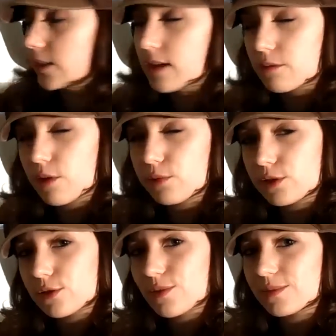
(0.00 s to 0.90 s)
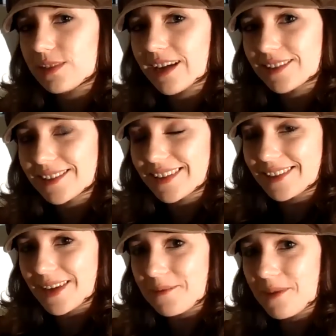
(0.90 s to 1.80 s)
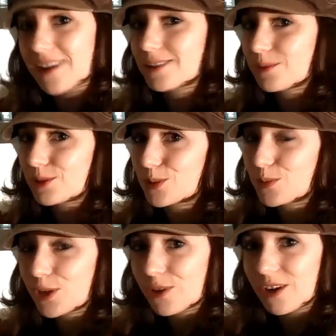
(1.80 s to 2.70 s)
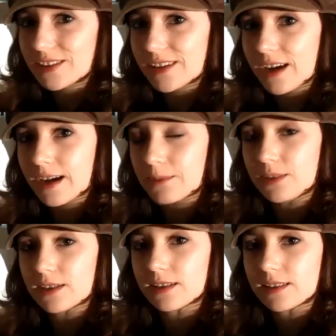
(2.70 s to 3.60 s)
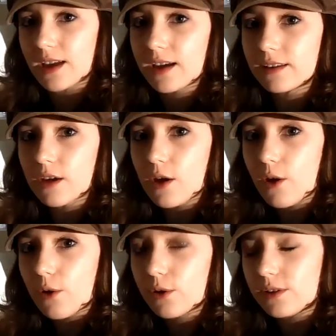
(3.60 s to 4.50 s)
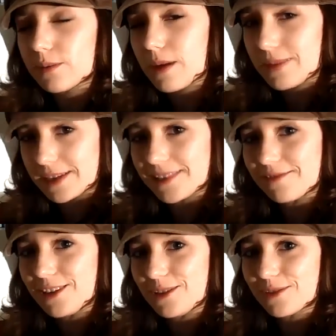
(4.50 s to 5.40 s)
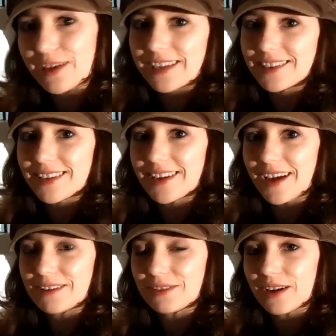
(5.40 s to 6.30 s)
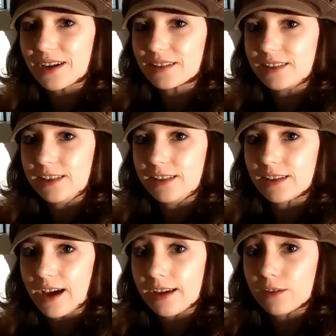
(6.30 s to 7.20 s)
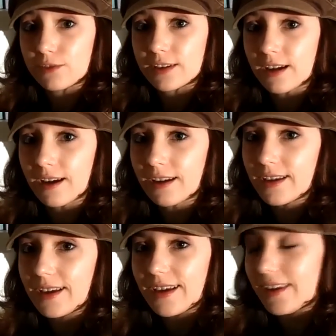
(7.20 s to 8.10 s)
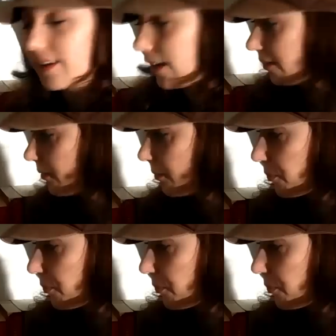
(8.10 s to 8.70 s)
Ich sag mal, bis zum 6. Dezember, also bis zum Nikolaustag, habt ihr Zeit. Und in meinem nächsten Video werde ich dann einfach die drei Gewinner nennen.